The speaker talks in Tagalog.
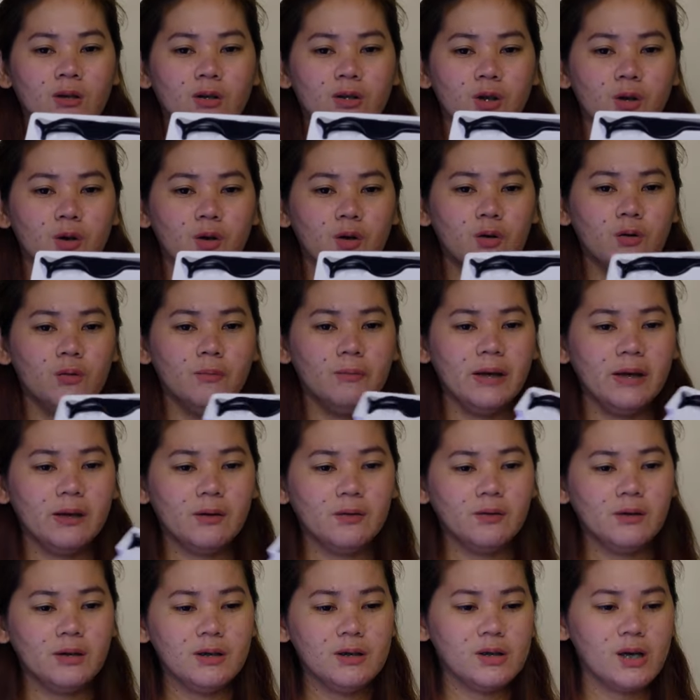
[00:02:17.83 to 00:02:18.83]
So,
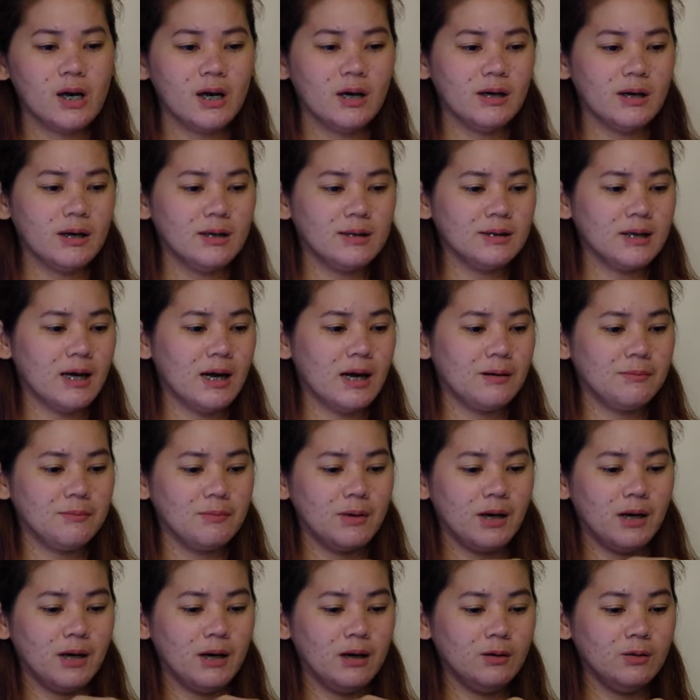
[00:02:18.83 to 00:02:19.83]
meron na siyang
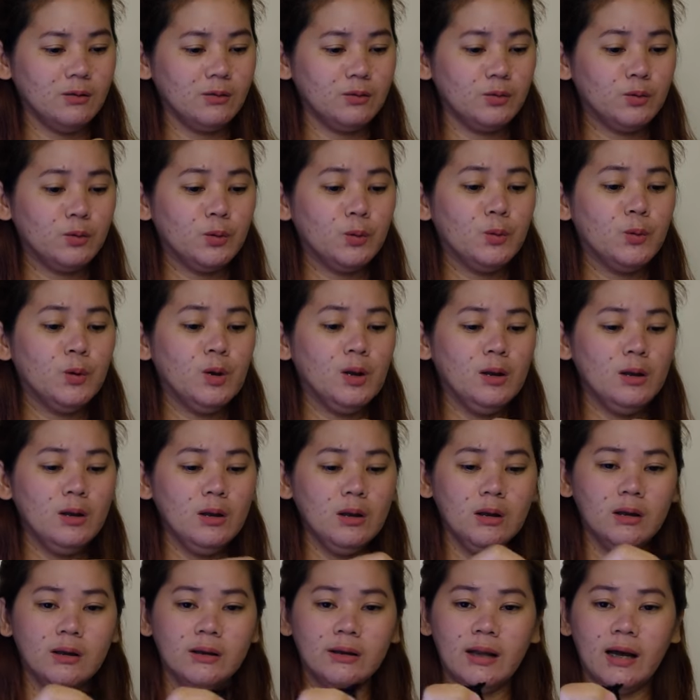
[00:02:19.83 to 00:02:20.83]
kasamang tool
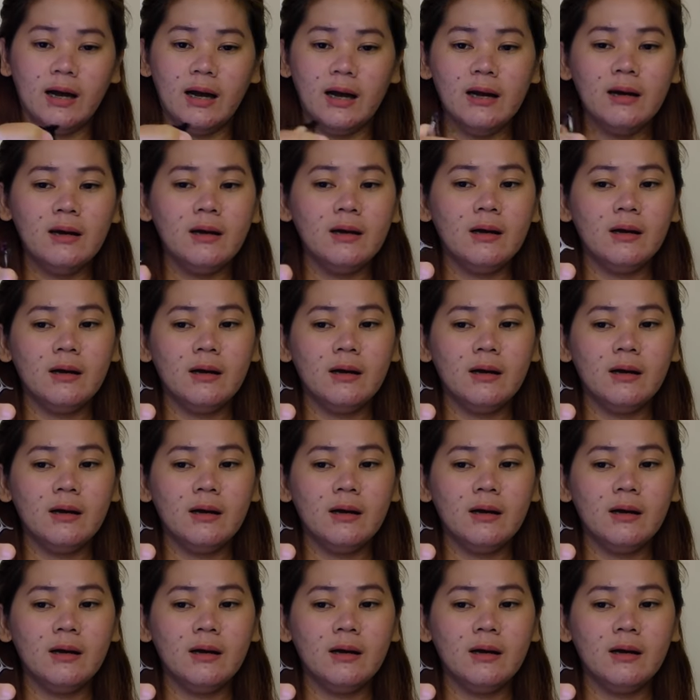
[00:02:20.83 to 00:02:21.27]
na